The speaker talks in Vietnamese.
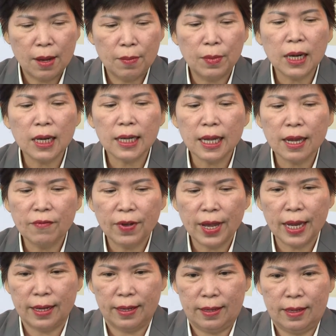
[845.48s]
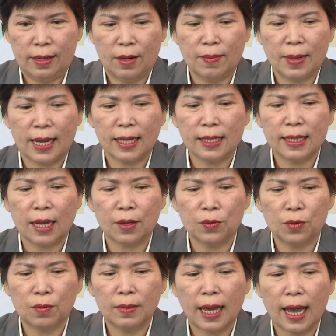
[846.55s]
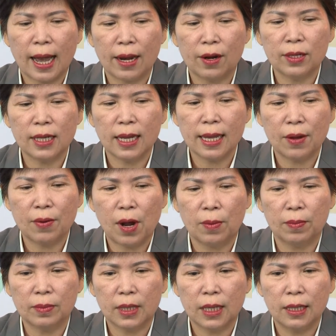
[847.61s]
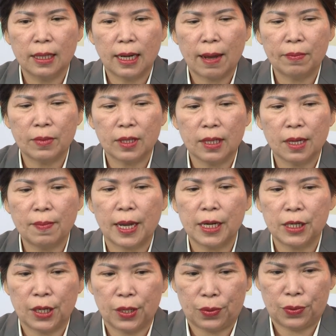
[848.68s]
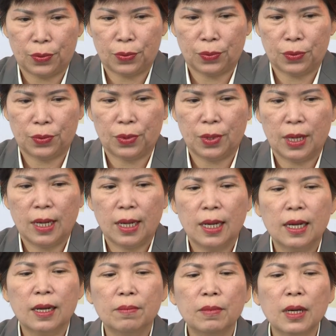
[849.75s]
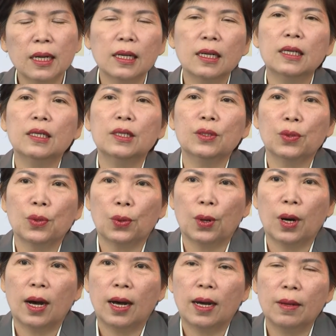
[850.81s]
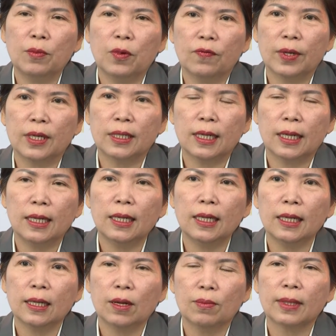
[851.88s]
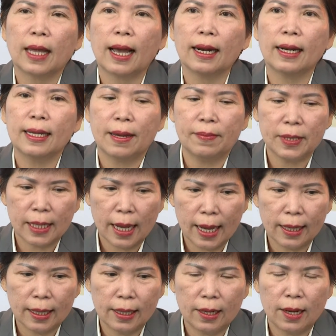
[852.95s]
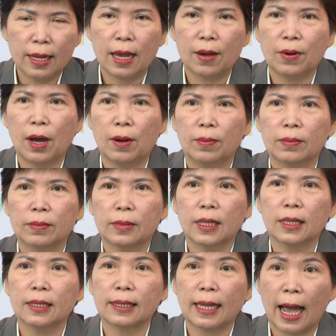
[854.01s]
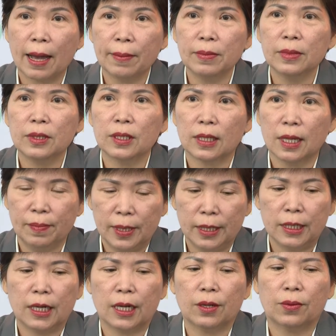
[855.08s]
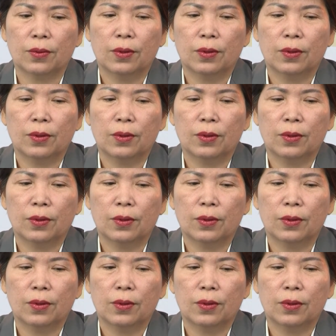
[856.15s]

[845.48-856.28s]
mức lương nhân viên trong ngành khách sạn của chúng ta nó sẽ dao động từ 5 cho tới 7 triệu mức lương của một vị trí công tác là giám sát nó dao động từ 8 cho tới 10 triệu